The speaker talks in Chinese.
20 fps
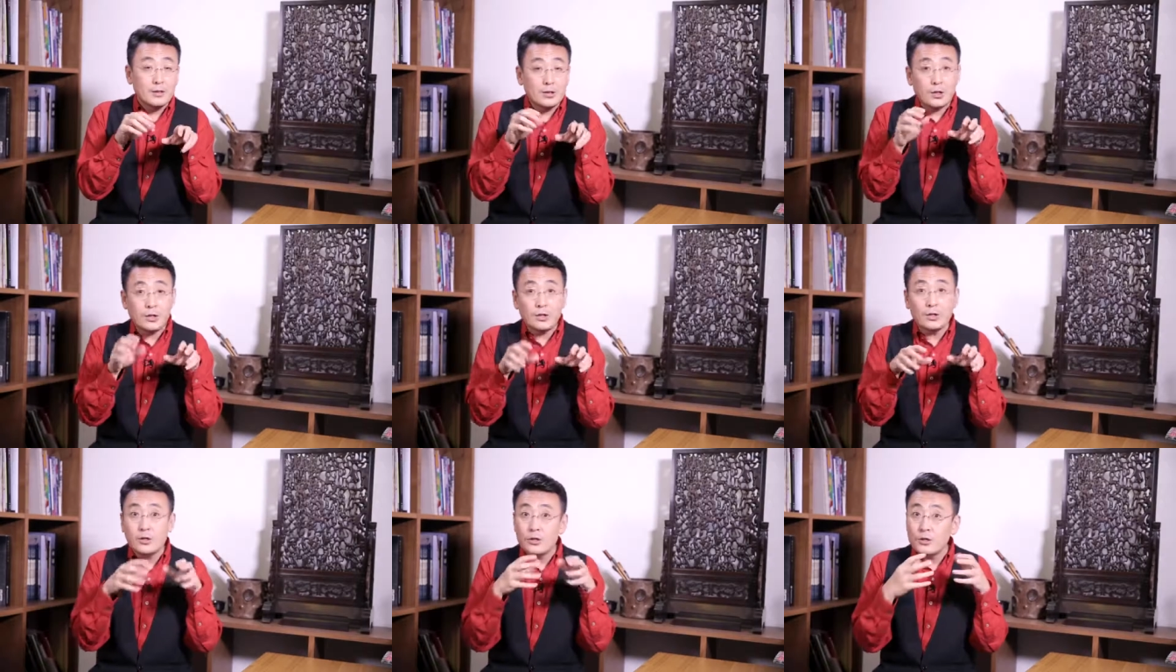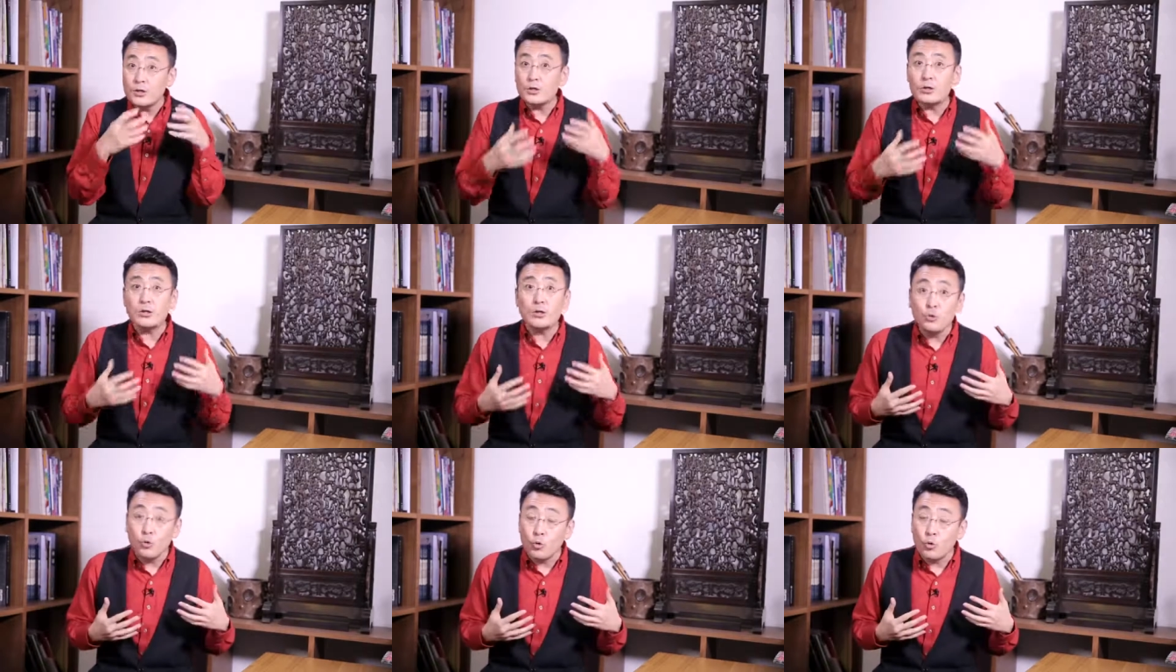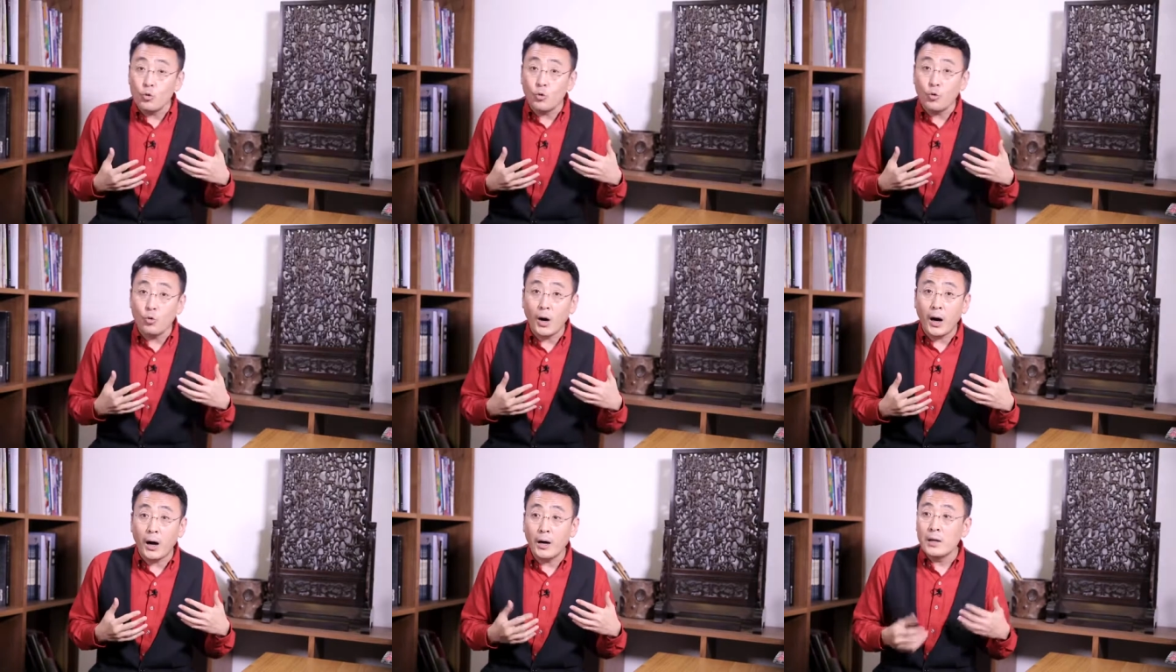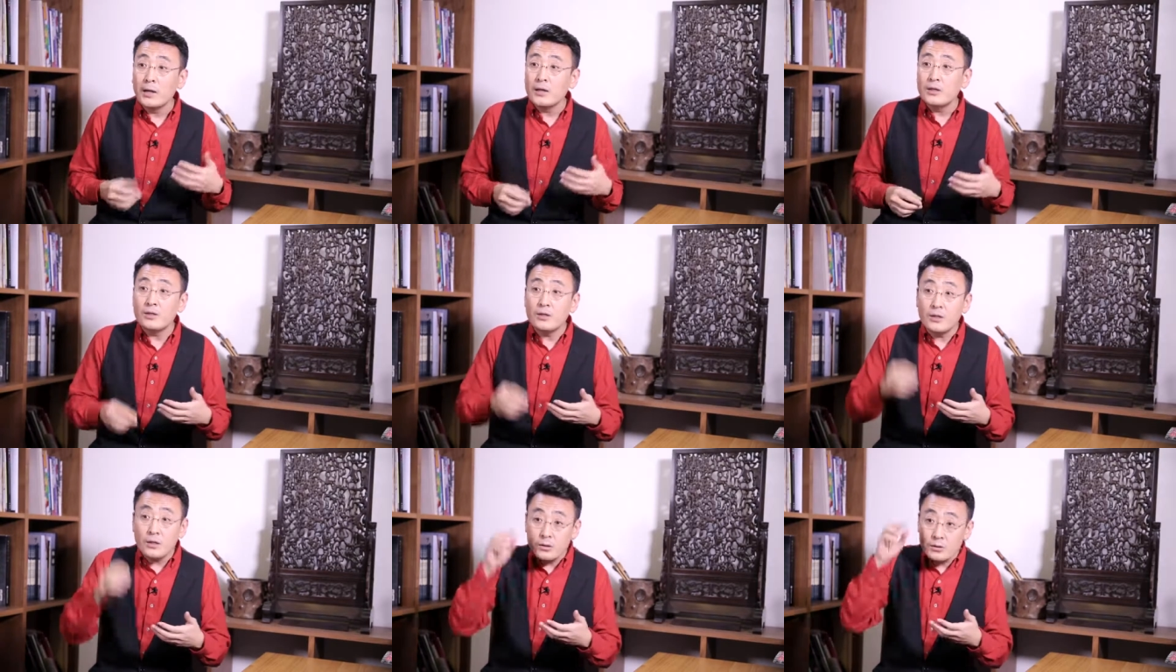这个你这个用户啊，
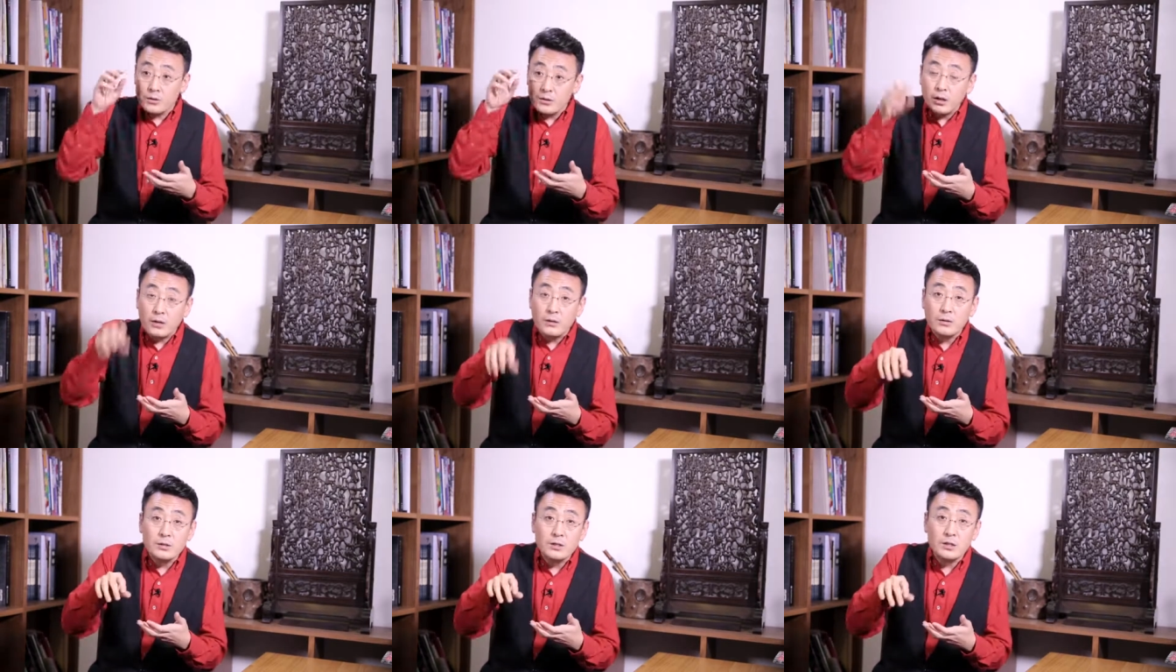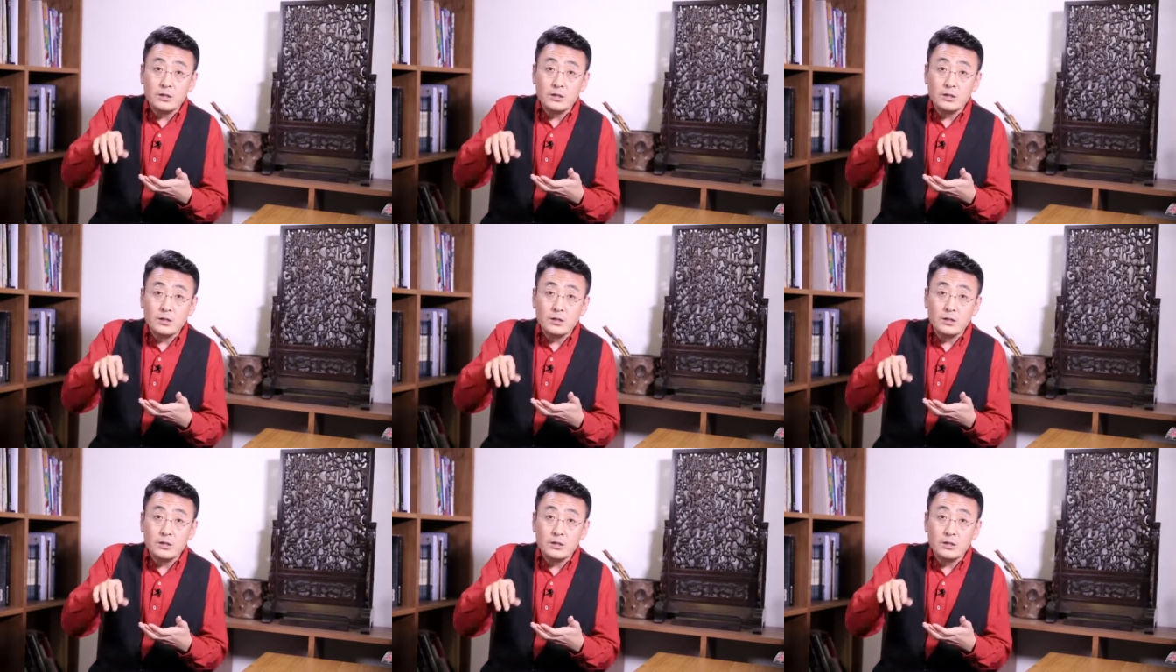你要登